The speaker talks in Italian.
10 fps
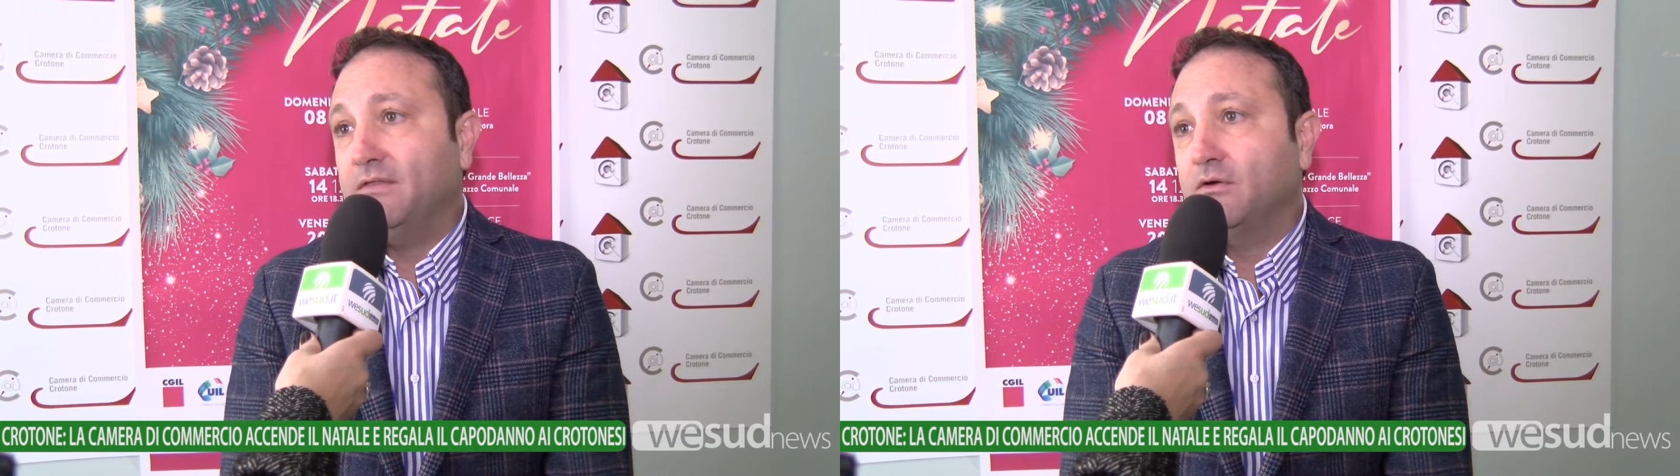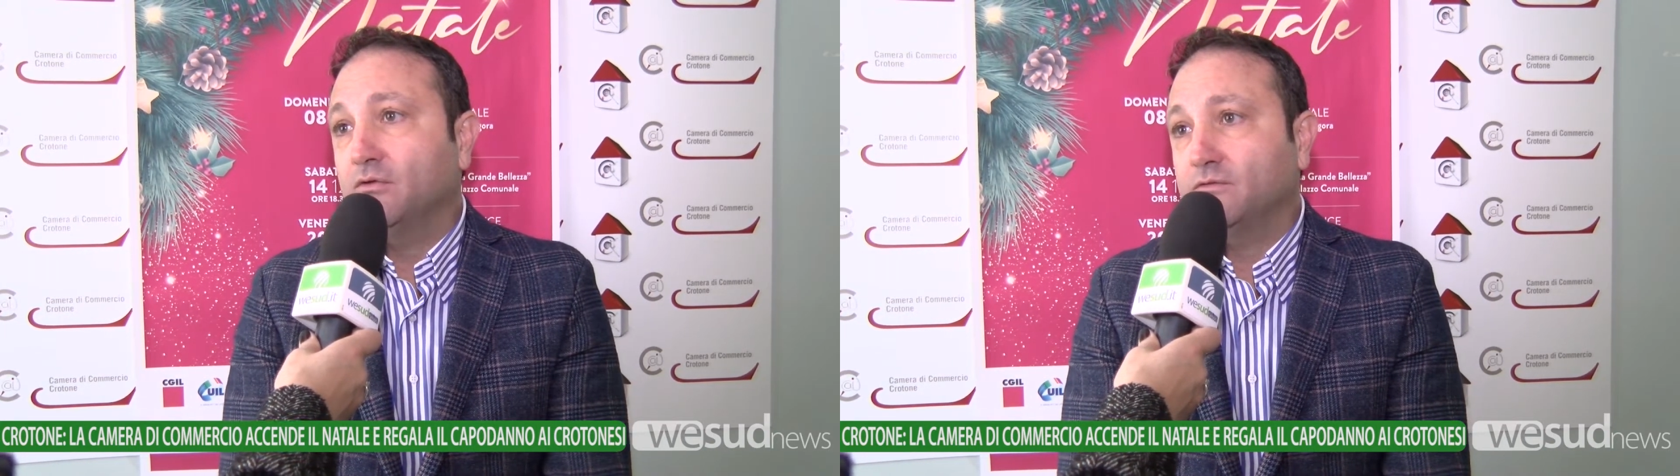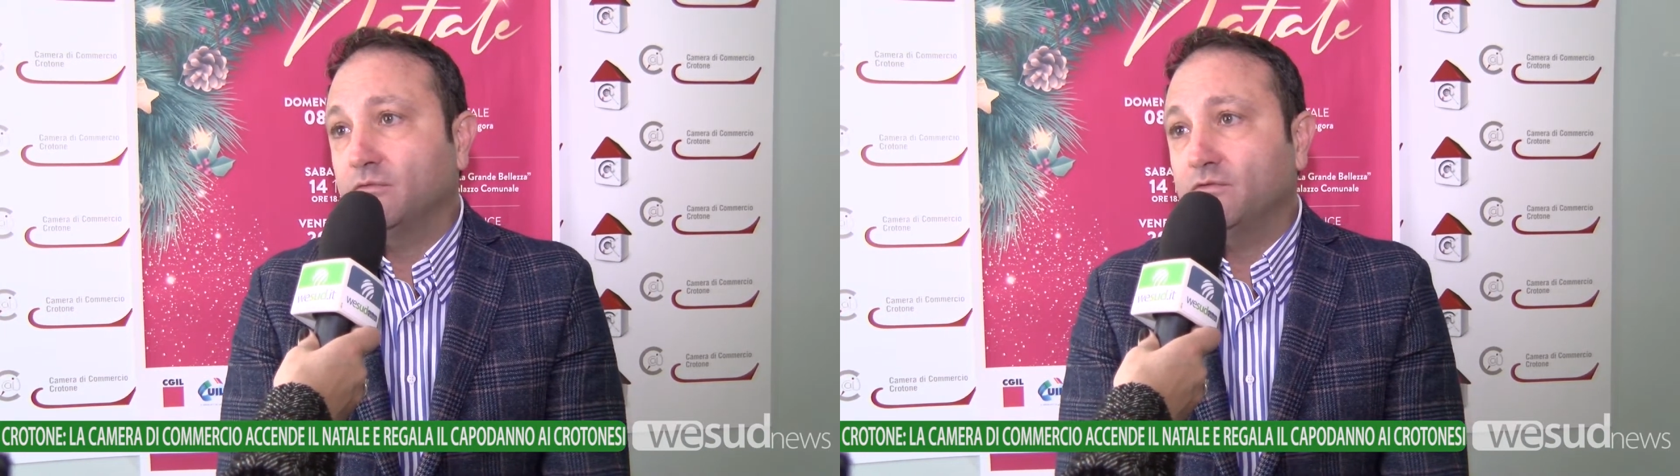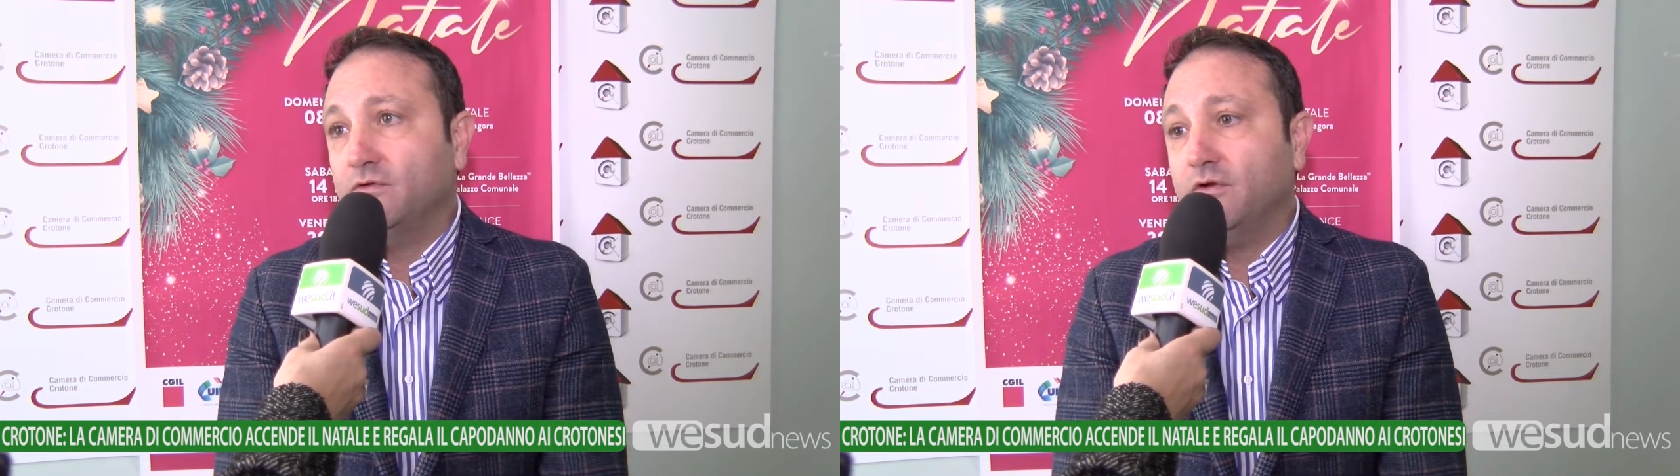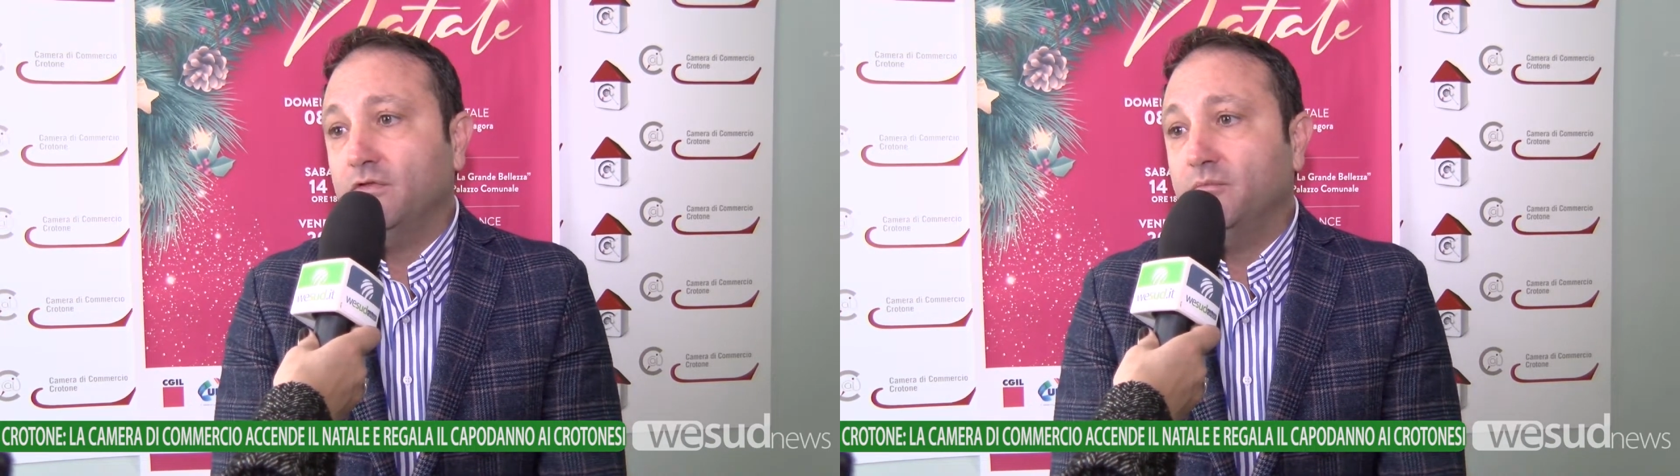di
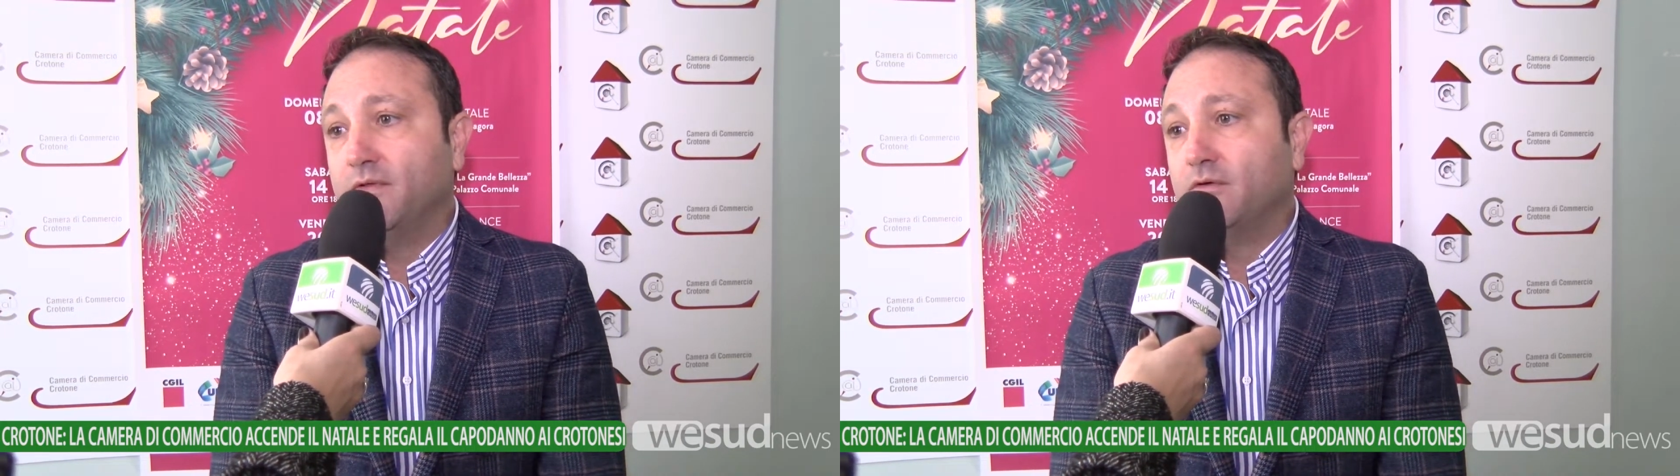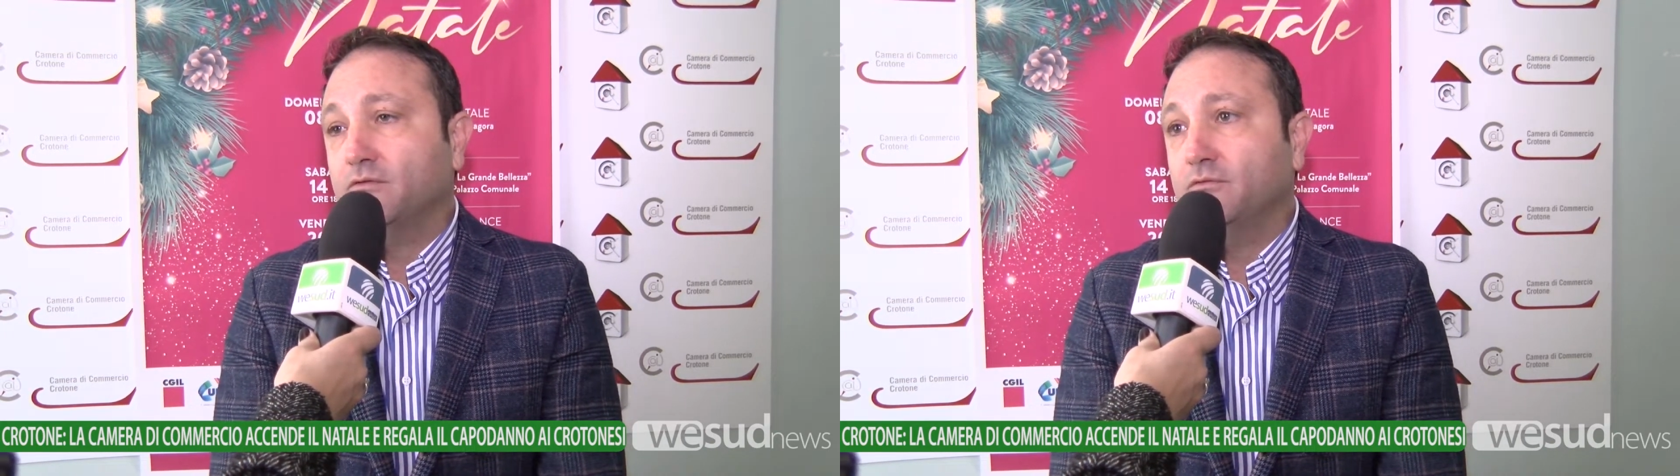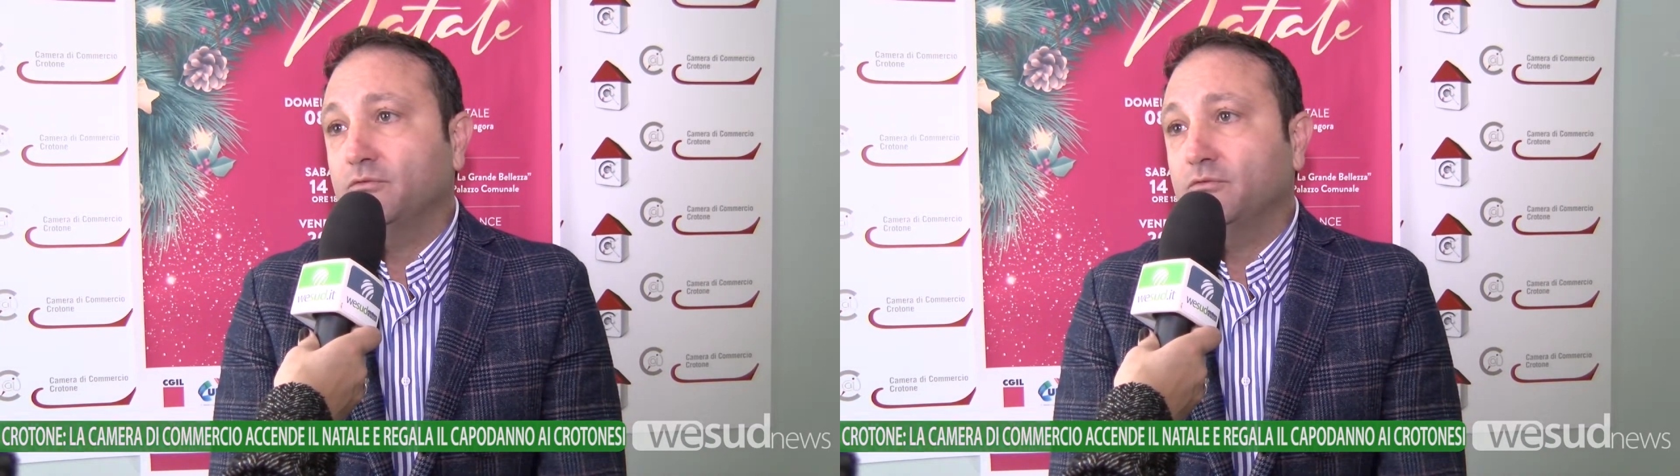costruzione di un percorso